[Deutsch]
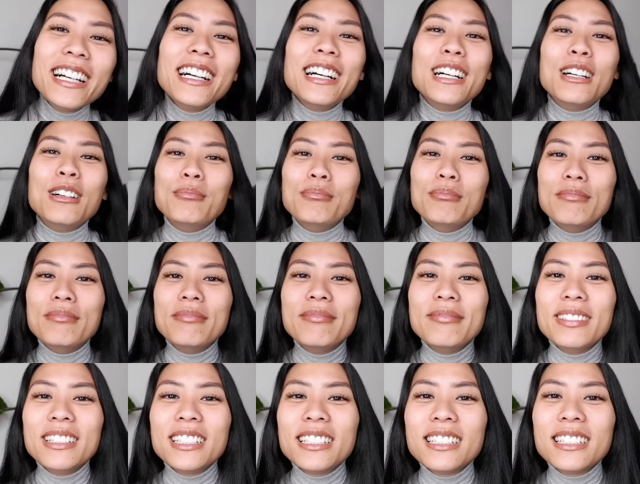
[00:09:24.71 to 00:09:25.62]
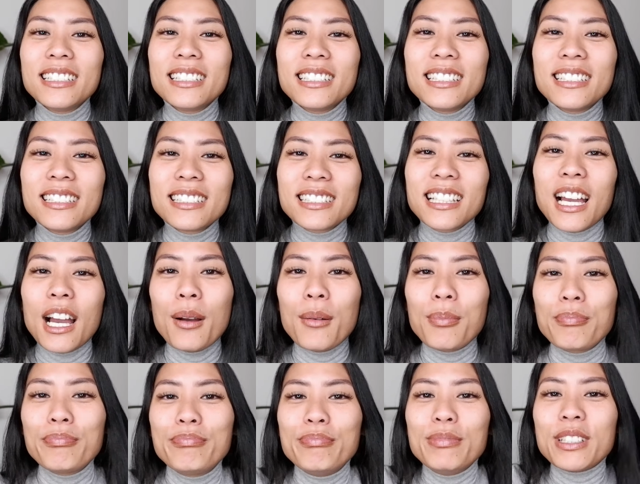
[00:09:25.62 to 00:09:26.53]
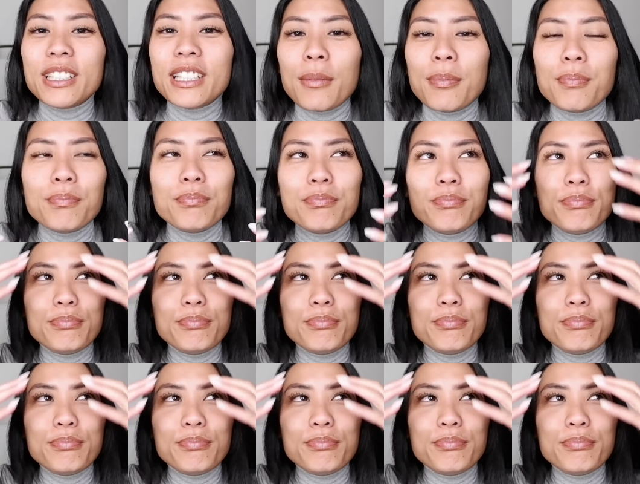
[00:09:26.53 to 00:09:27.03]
Ähm, ja, ich habe